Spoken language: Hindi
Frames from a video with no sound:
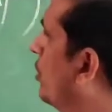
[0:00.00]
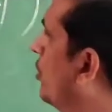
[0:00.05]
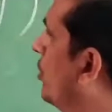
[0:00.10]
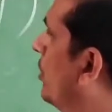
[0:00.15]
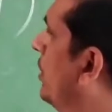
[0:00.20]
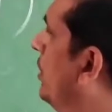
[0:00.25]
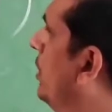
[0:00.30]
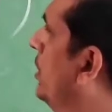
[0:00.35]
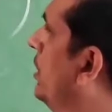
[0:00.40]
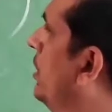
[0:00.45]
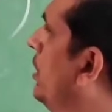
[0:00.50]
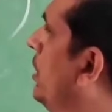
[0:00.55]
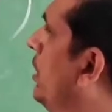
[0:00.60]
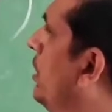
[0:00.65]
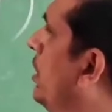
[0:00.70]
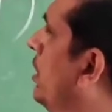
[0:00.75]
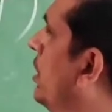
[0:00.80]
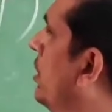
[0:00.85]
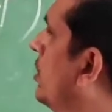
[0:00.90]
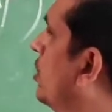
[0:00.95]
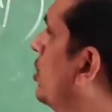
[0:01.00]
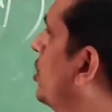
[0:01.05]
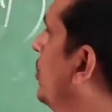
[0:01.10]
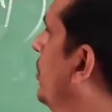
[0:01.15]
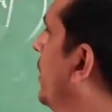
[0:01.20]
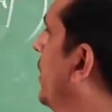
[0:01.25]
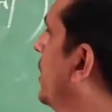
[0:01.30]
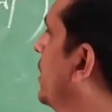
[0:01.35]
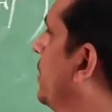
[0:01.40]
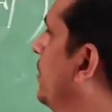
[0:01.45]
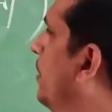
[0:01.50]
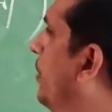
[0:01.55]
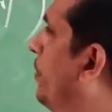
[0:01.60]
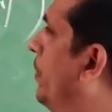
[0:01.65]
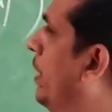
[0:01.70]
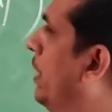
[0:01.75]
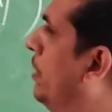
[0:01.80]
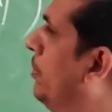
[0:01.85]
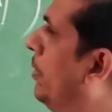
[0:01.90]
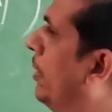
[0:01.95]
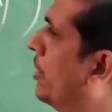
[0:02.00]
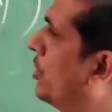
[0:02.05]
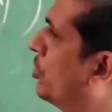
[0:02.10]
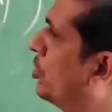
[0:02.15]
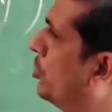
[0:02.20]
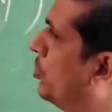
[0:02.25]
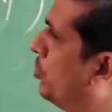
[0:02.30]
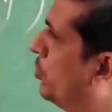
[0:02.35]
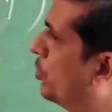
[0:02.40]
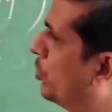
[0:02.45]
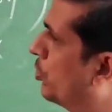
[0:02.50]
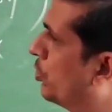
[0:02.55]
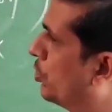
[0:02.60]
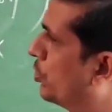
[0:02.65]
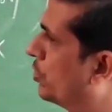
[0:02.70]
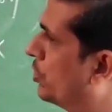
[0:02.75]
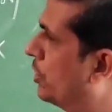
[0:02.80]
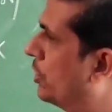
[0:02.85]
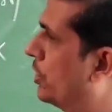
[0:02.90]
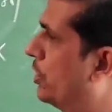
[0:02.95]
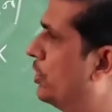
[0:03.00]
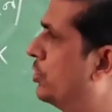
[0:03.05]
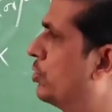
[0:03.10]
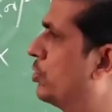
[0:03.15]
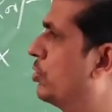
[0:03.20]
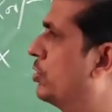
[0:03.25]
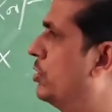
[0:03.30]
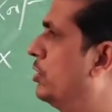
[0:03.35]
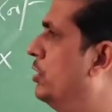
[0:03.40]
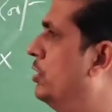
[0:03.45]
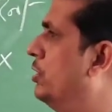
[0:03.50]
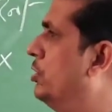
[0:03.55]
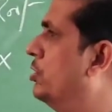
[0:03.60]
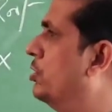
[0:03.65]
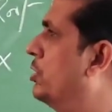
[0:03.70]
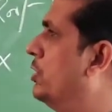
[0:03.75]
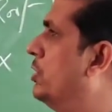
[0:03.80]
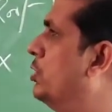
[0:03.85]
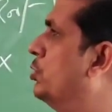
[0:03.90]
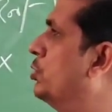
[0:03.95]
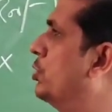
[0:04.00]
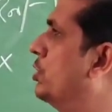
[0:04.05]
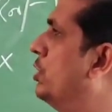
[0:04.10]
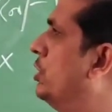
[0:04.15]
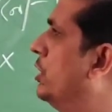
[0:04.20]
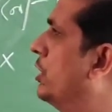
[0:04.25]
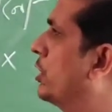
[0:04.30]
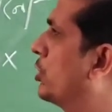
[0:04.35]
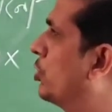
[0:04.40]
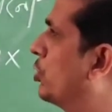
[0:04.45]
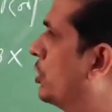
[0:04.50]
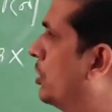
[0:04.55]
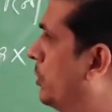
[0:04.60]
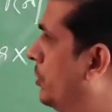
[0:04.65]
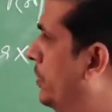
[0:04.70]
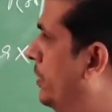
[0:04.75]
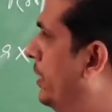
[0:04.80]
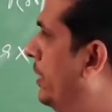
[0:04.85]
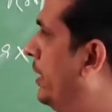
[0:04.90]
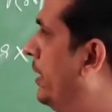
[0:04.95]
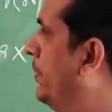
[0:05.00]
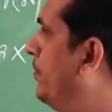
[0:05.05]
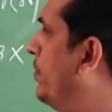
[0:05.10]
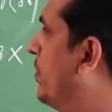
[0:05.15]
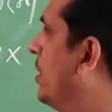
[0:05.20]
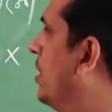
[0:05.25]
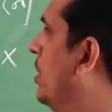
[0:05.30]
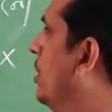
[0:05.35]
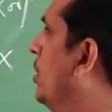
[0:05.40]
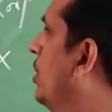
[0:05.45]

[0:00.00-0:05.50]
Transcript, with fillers: क्योंकि सुबह के समय पहली बात तो पौधों को जल की जरूरत ही नहीं होती दूसरी अगर होती भी है